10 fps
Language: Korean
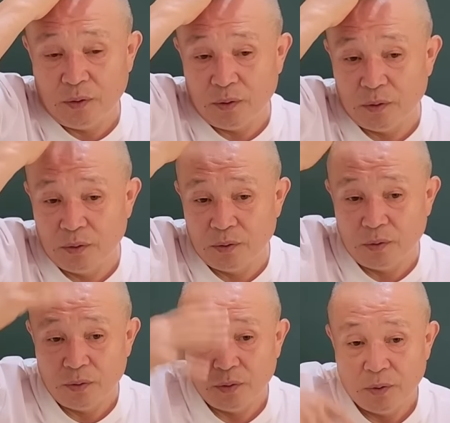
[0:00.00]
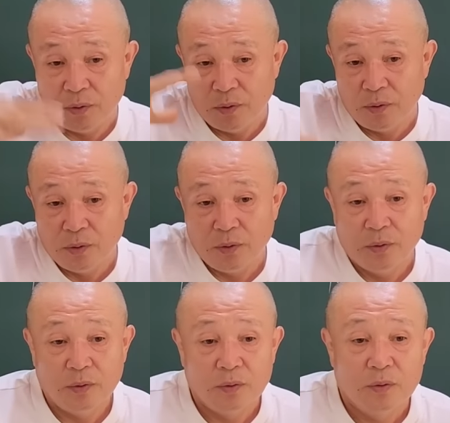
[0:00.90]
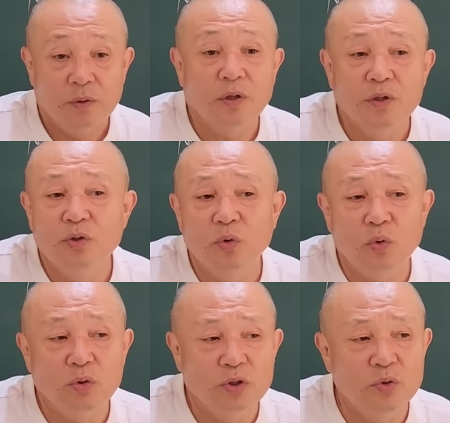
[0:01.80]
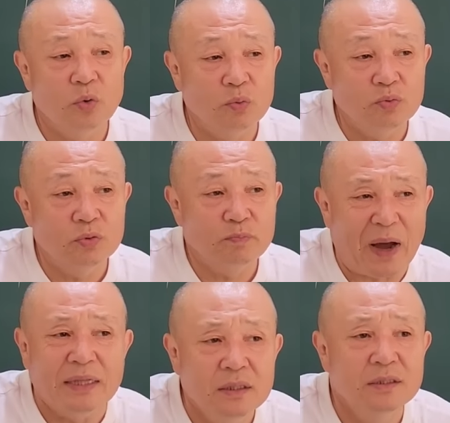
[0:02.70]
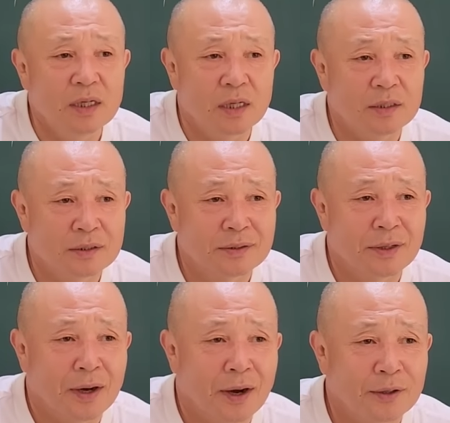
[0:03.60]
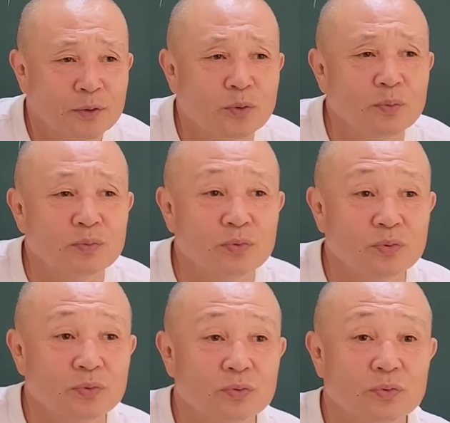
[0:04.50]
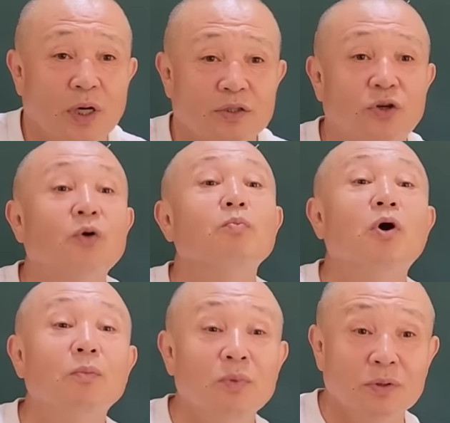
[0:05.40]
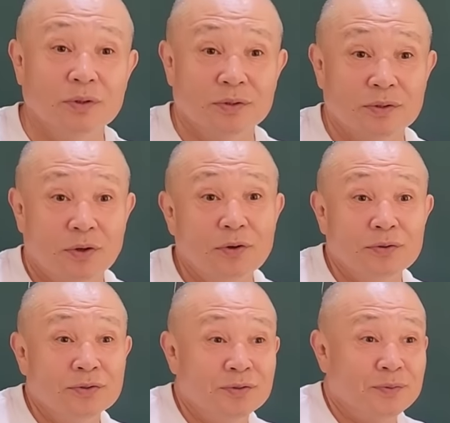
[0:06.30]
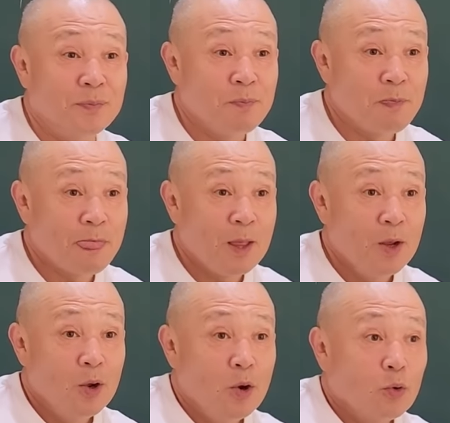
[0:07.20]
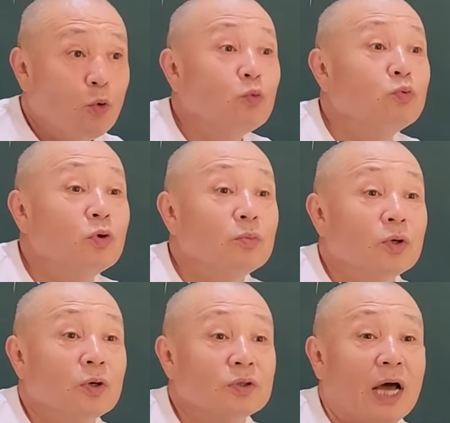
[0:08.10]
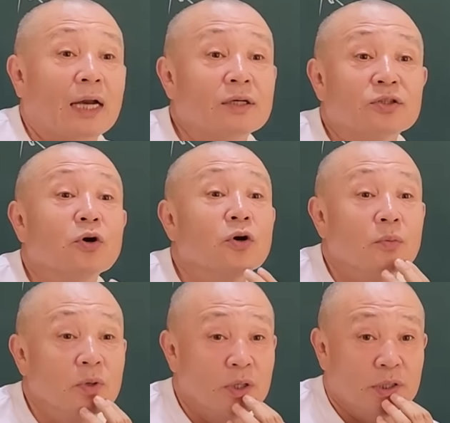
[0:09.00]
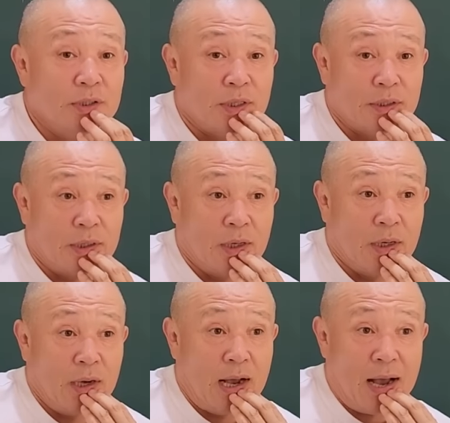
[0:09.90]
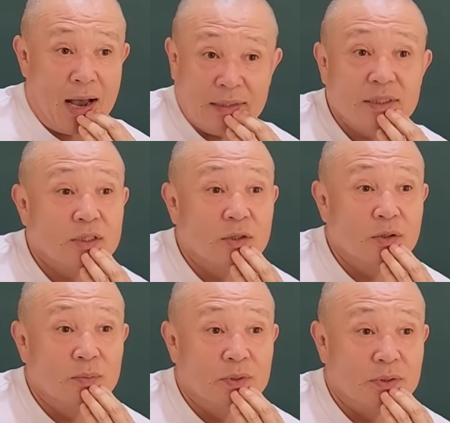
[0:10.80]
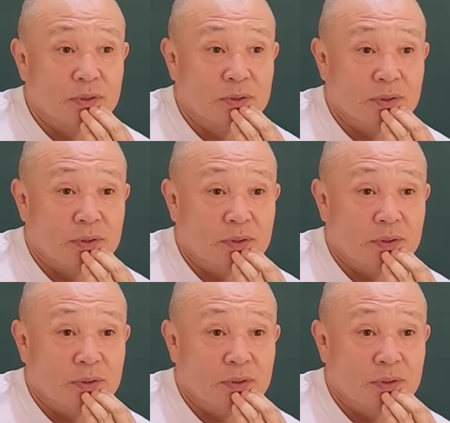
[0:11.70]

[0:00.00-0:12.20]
그, 그냥 이런 거, 이 공부는 반드시 해야 되는 거야. 이 공부가 점검하는 거거든. 공부하면 나를 점검하게 된다니까. 항상 점검하는 거지.